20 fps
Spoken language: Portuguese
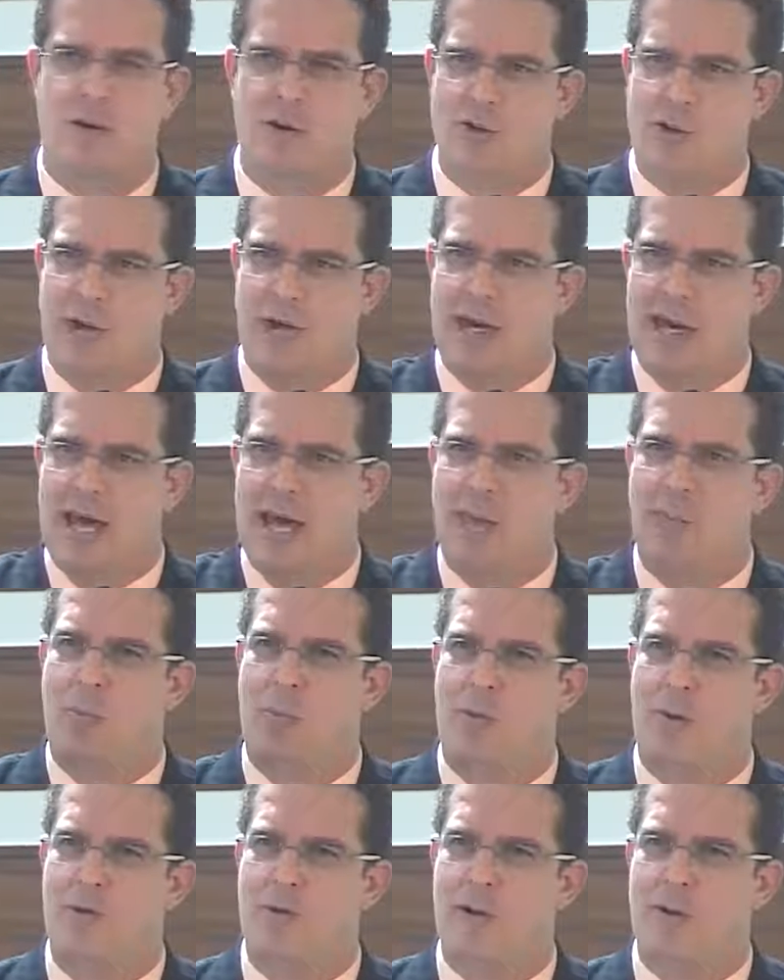acho que a ideia é
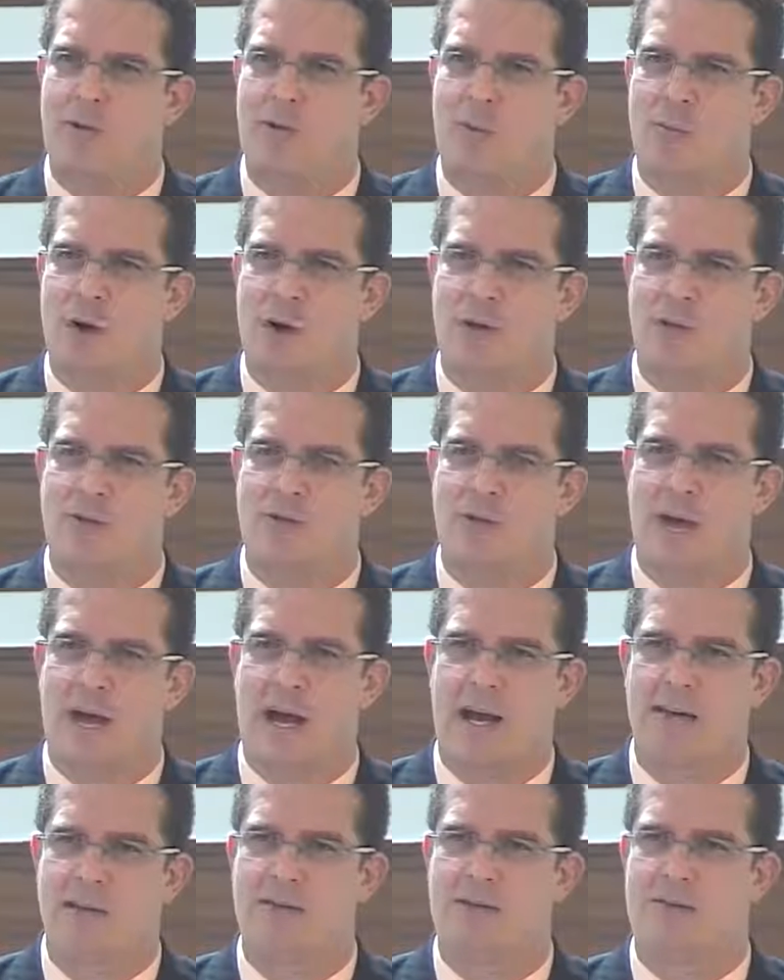boa, vereador Marcos
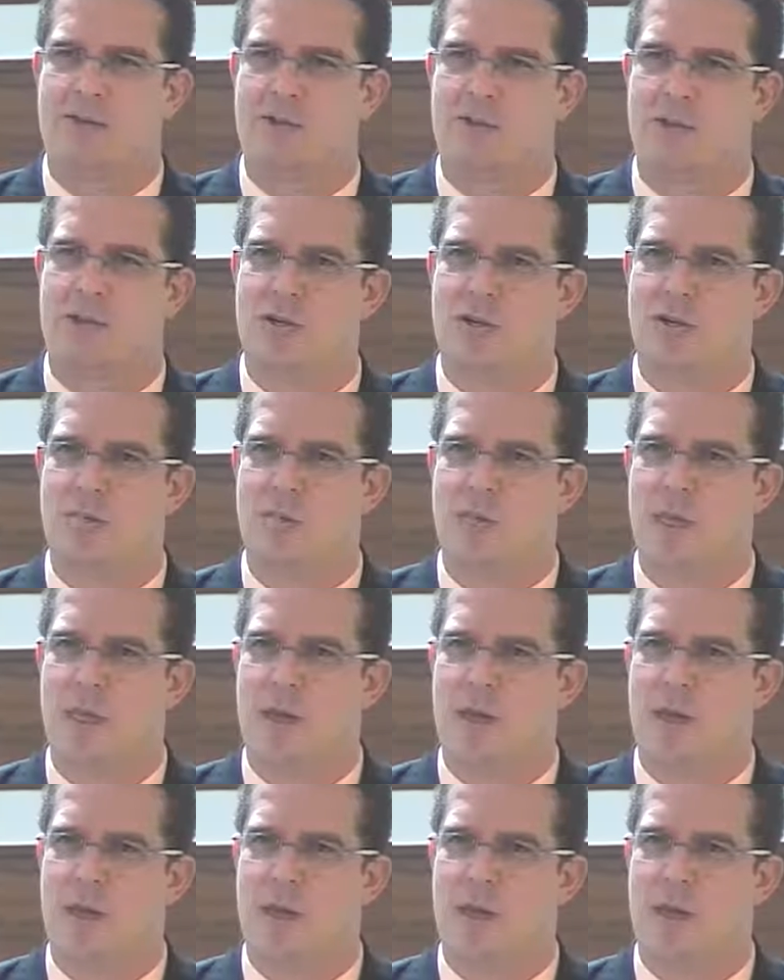Ferraz, de